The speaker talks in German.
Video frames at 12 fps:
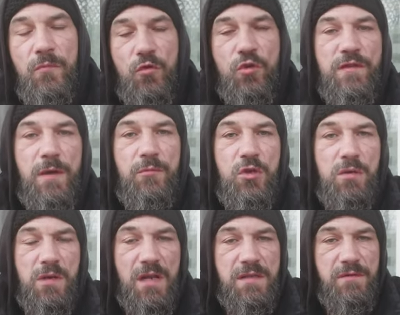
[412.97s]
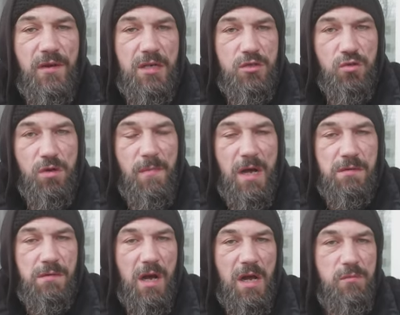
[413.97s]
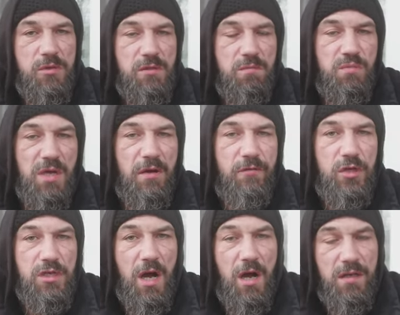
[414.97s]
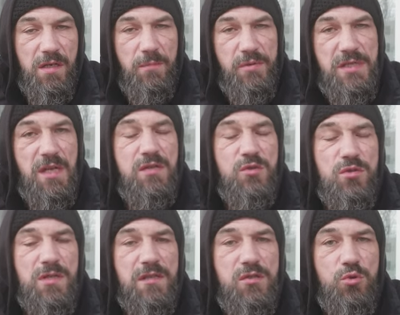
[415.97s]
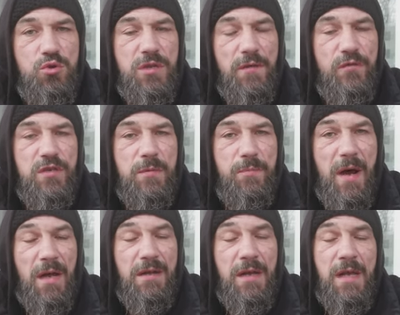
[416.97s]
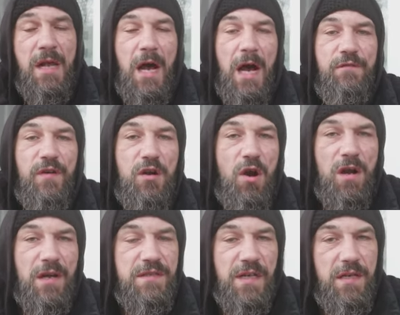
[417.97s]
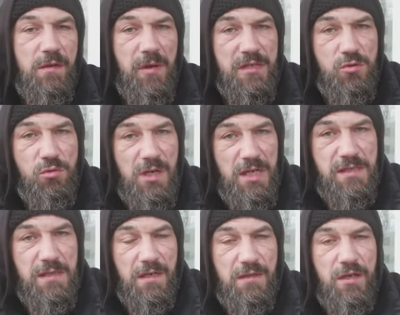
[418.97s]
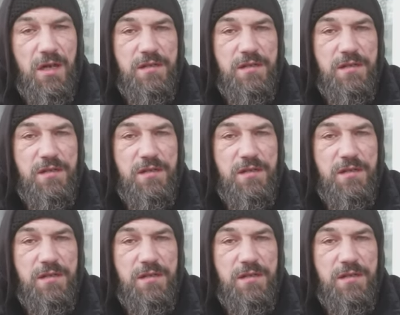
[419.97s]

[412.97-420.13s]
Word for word: So, das haben die auch eine ganze Weile so gemacht, ein halbes, dreiviertel Jahr, ne, bis der Gesundheitszustand von Jepman einfach gar kein Training mehr zugelassen hat. Ne.